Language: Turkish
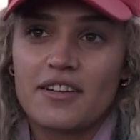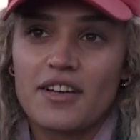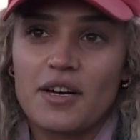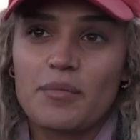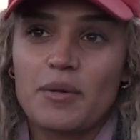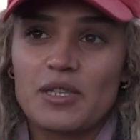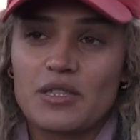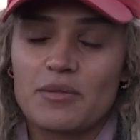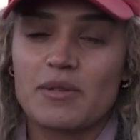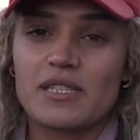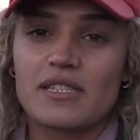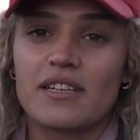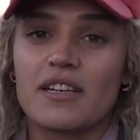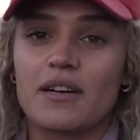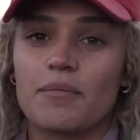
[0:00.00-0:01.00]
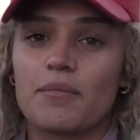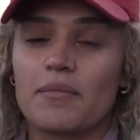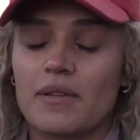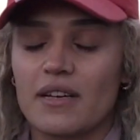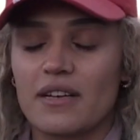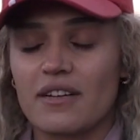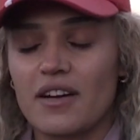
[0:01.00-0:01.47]
kaya başlamasıyla
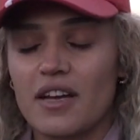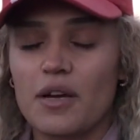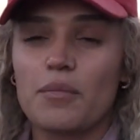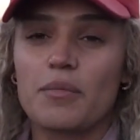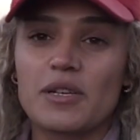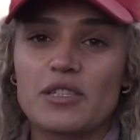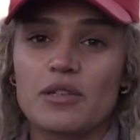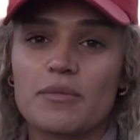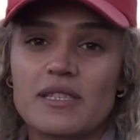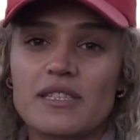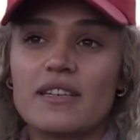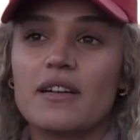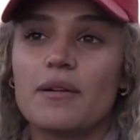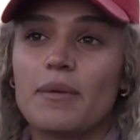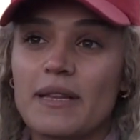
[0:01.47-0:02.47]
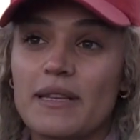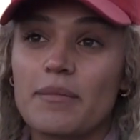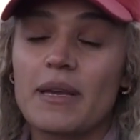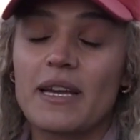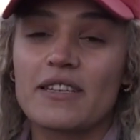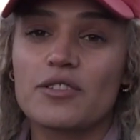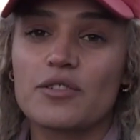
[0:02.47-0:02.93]
e, kaya başlamasıyla
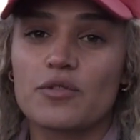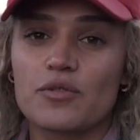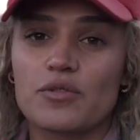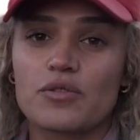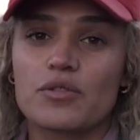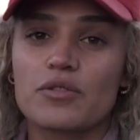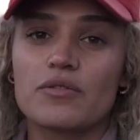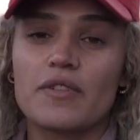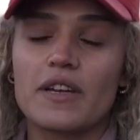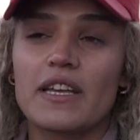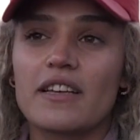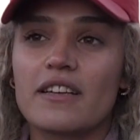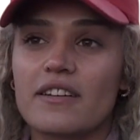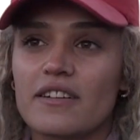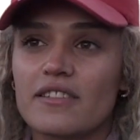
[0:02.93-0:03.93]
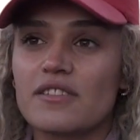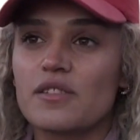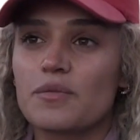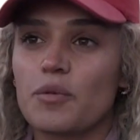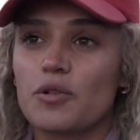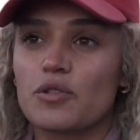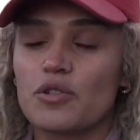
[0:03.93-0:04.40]
bende bir heyecan oluşturdu ve ilk kadın
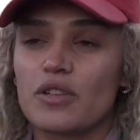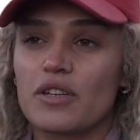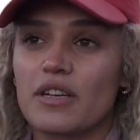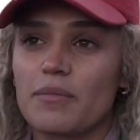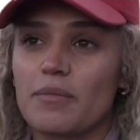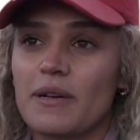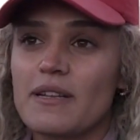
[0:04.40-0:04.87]
sporcu olarak